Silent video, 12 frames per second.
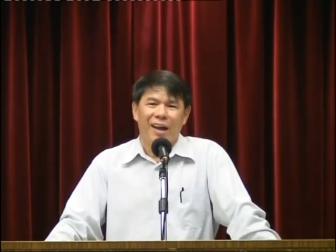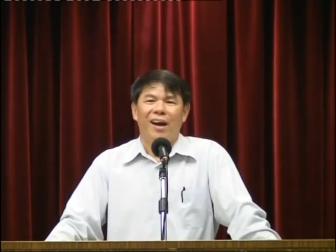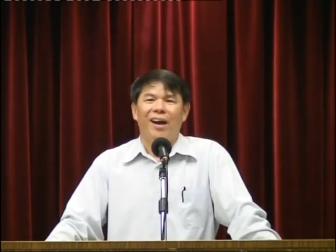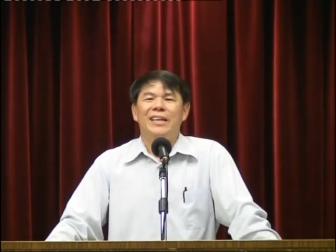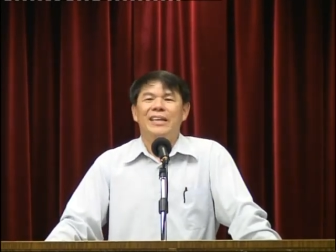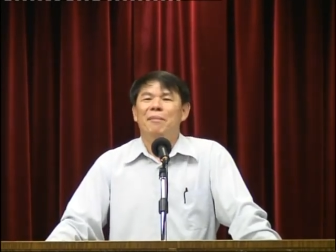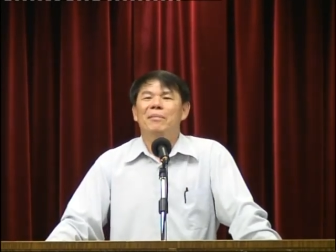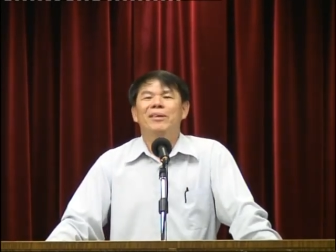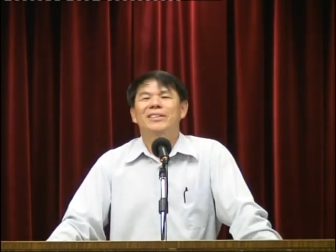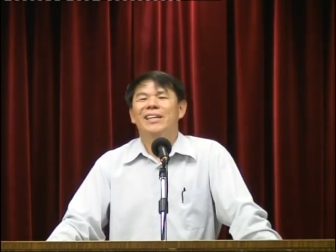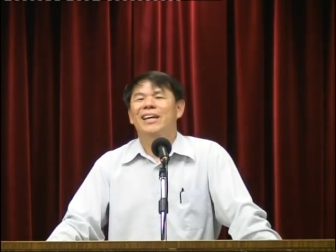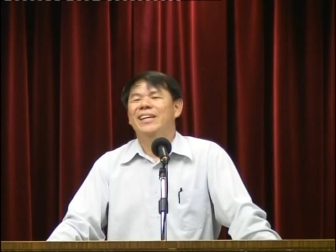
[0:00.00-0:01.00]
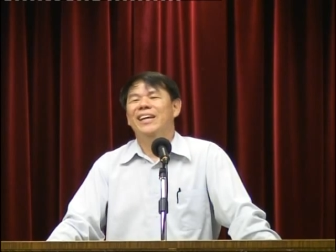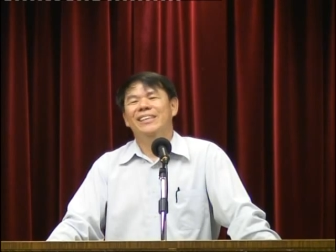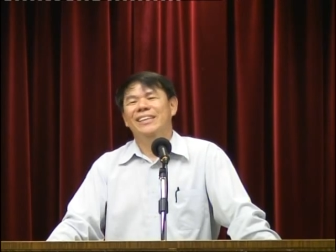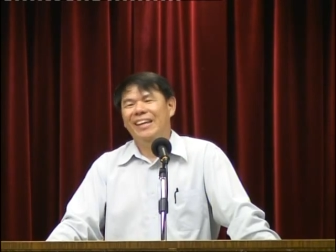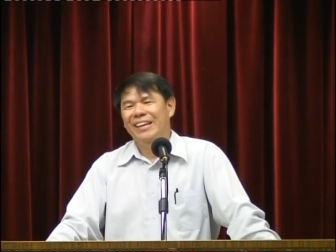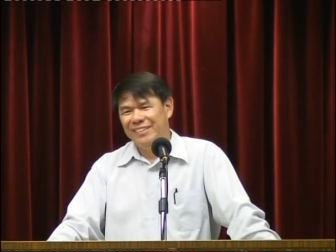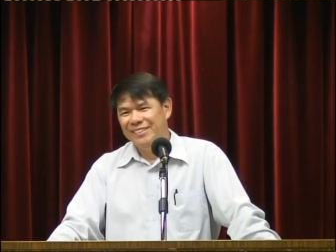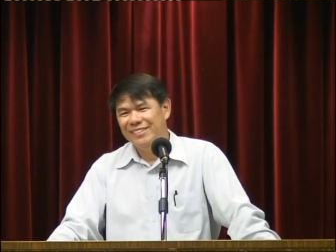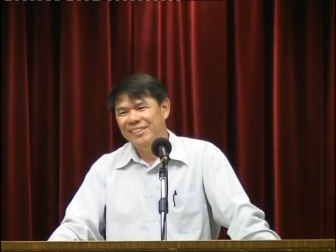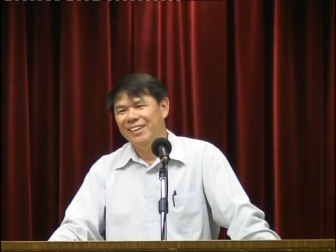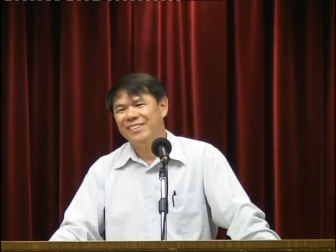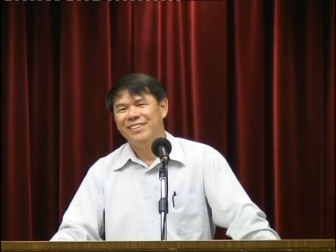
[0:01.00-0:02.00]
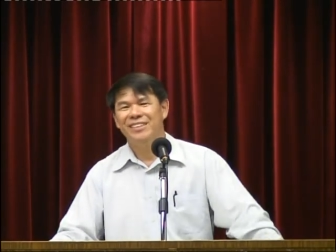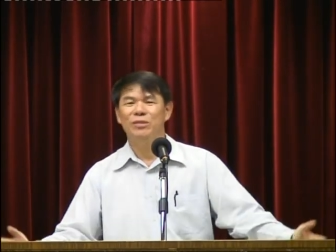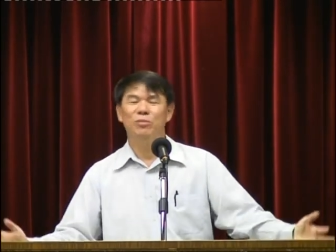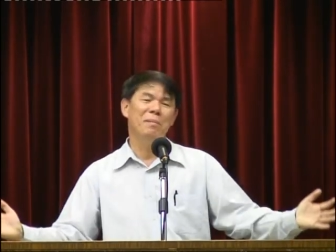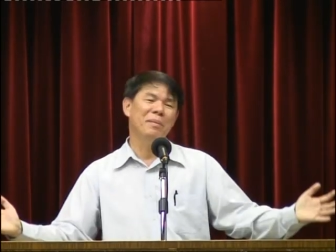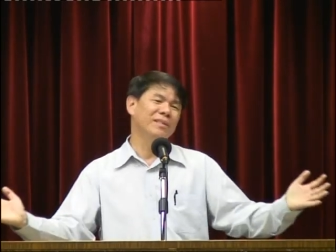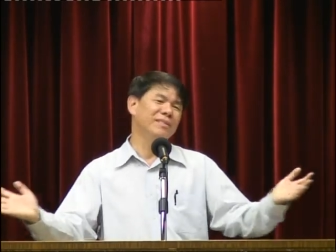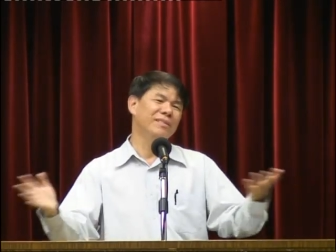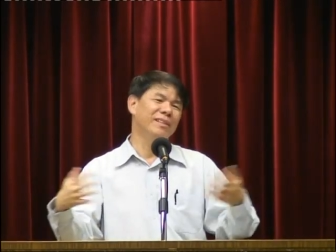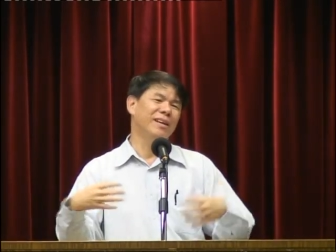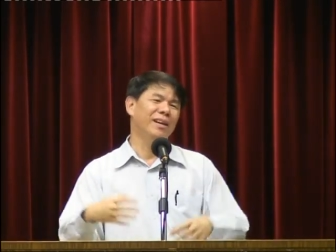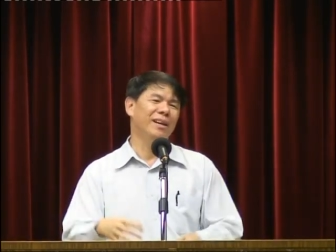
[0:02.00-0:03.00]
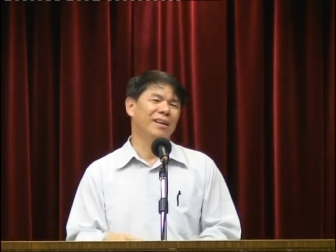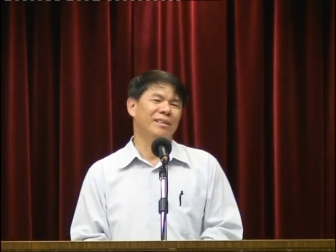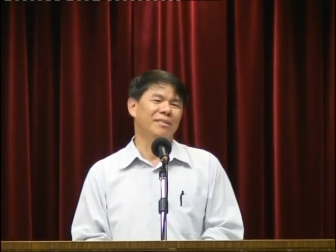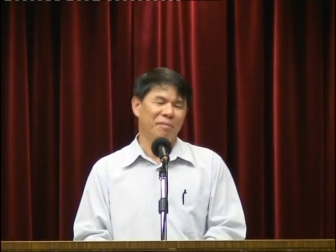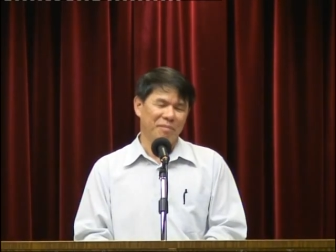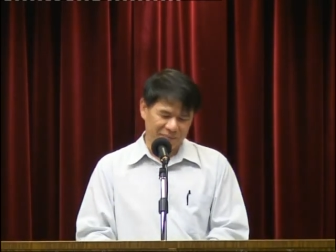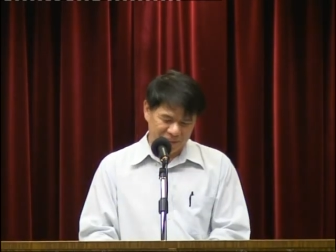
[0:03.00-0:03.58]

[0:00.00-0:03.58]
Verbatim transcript: 啊，也没有测验的，啊，这是我们呃，